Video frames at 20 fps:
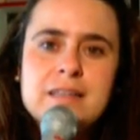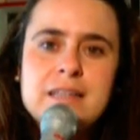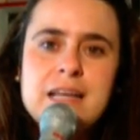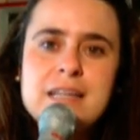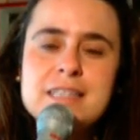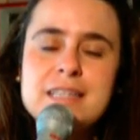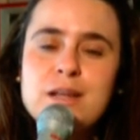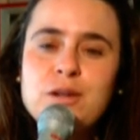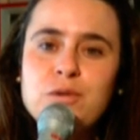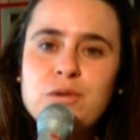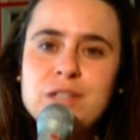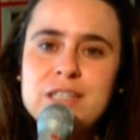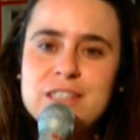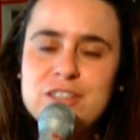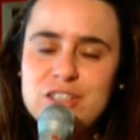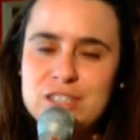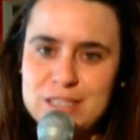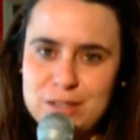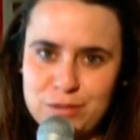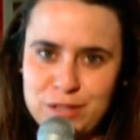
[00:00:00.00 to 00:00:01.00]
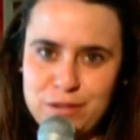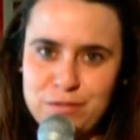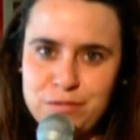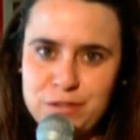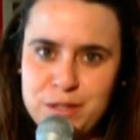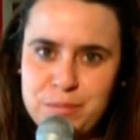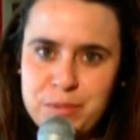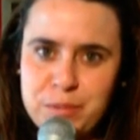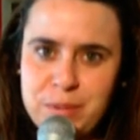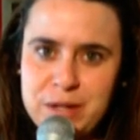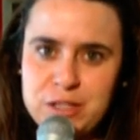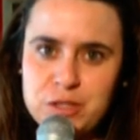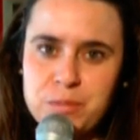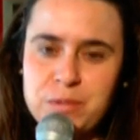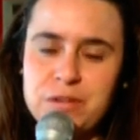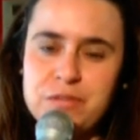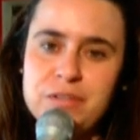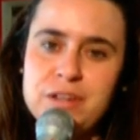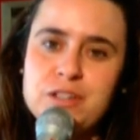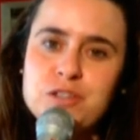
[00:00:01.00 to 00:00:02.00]
Nessa nona edição da Flip, mais
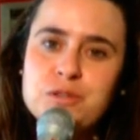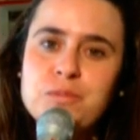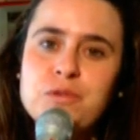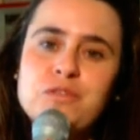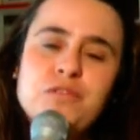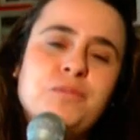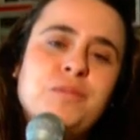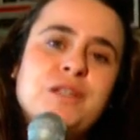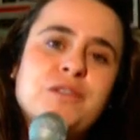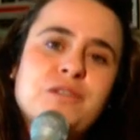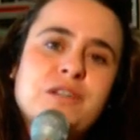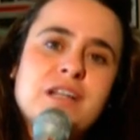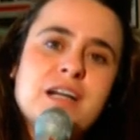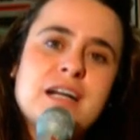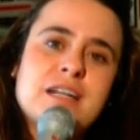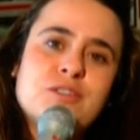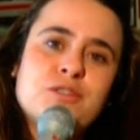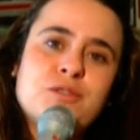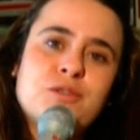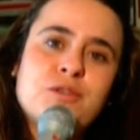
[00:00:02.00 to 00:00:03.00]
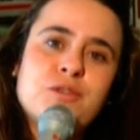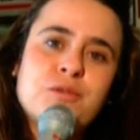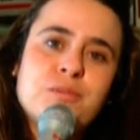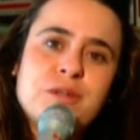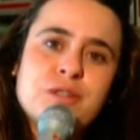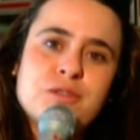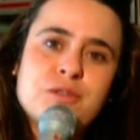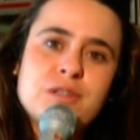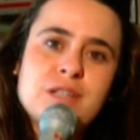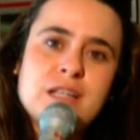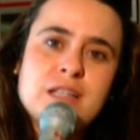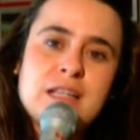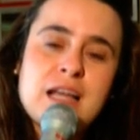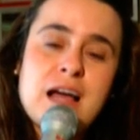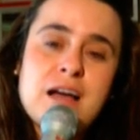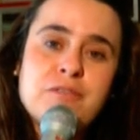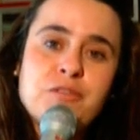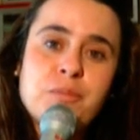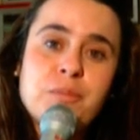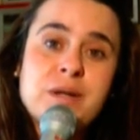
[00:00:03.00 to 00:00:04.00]
uma vez o movimento da gastronomia
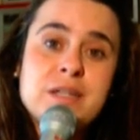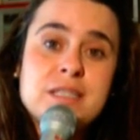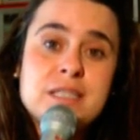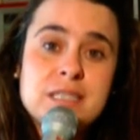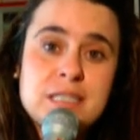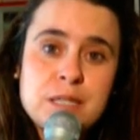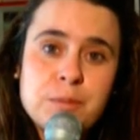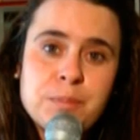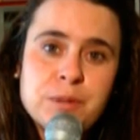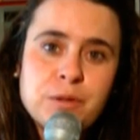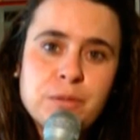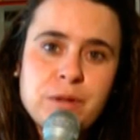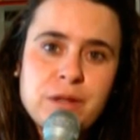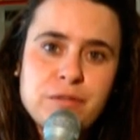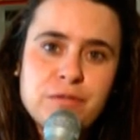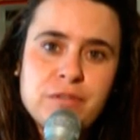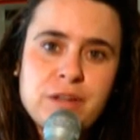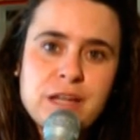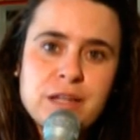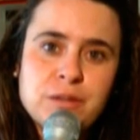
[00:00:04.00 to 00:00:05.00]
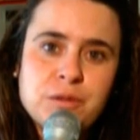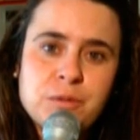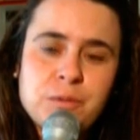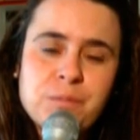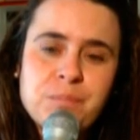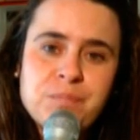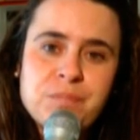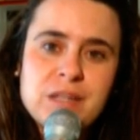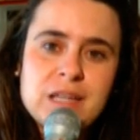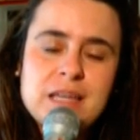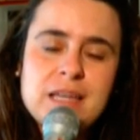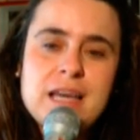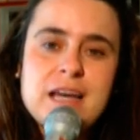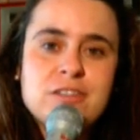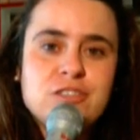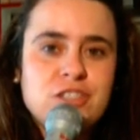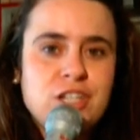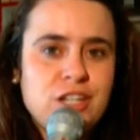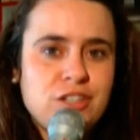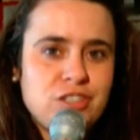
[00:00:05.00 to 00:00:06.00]
sustentável participa do evento e a
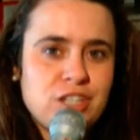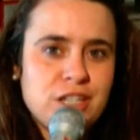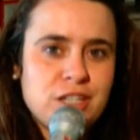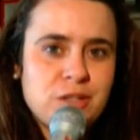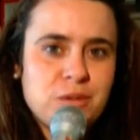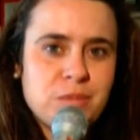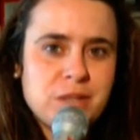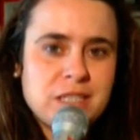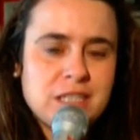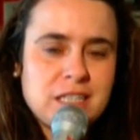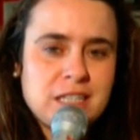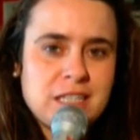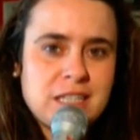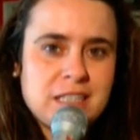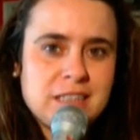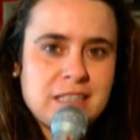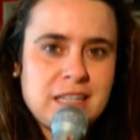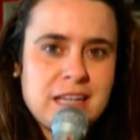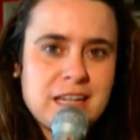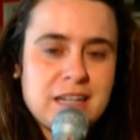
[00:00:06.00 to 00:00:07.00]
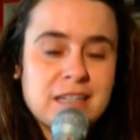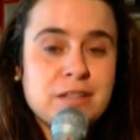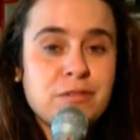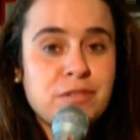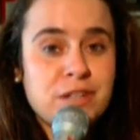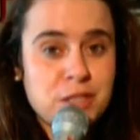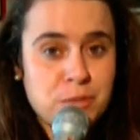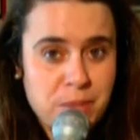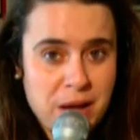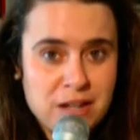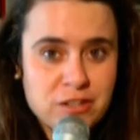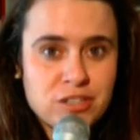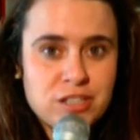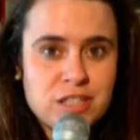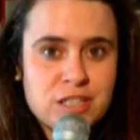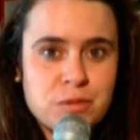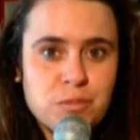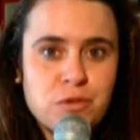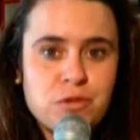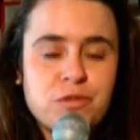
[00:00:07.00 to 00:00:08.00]
gente aqui no Banana da Terra, que faz parte
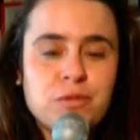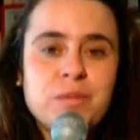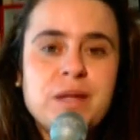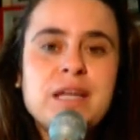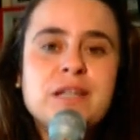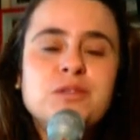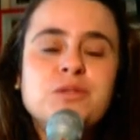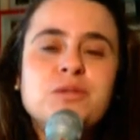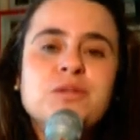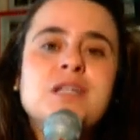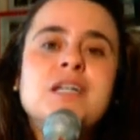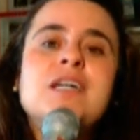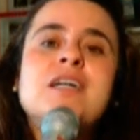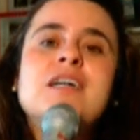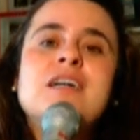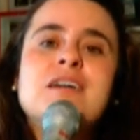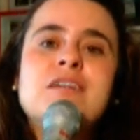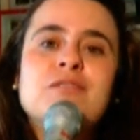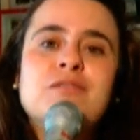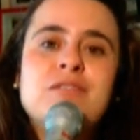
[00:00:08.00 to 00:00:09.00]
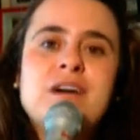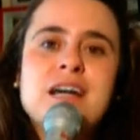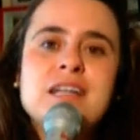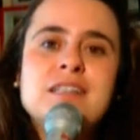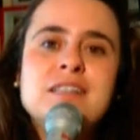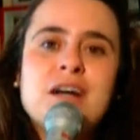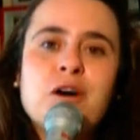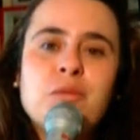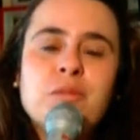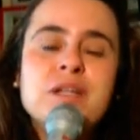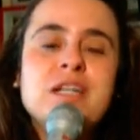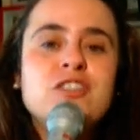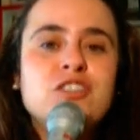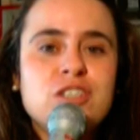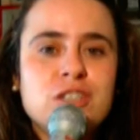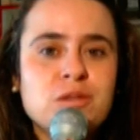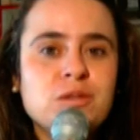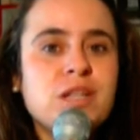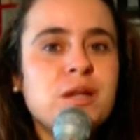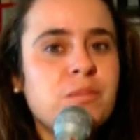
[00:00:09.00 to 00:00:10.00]
desse movimento, vai estar tá
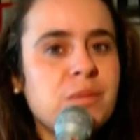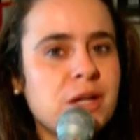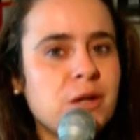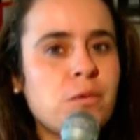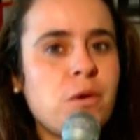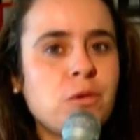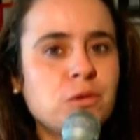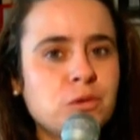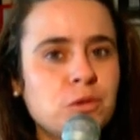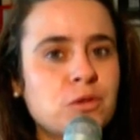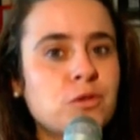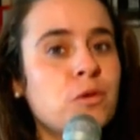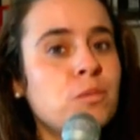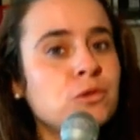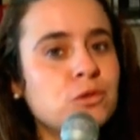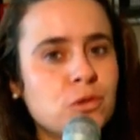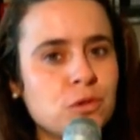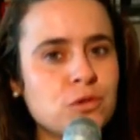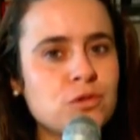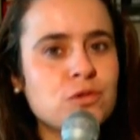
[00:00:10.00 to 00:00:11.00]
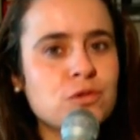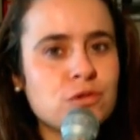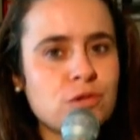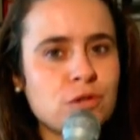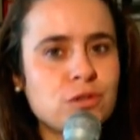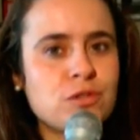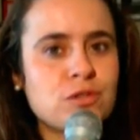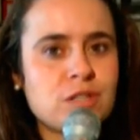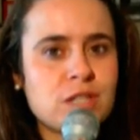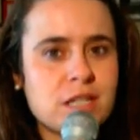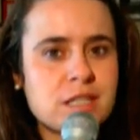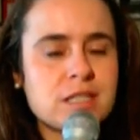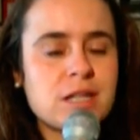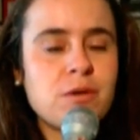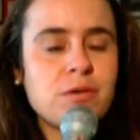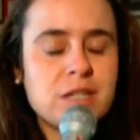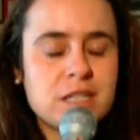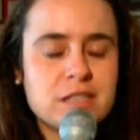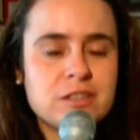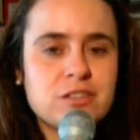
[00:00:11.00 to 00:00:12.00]
homenageando também um autor como todos os outros
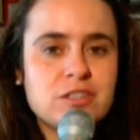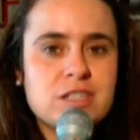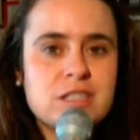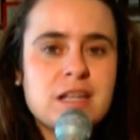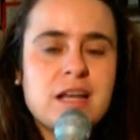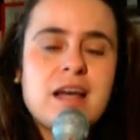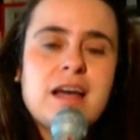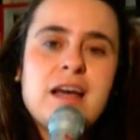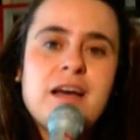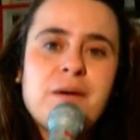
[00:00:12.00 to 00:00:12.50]
restaurantes.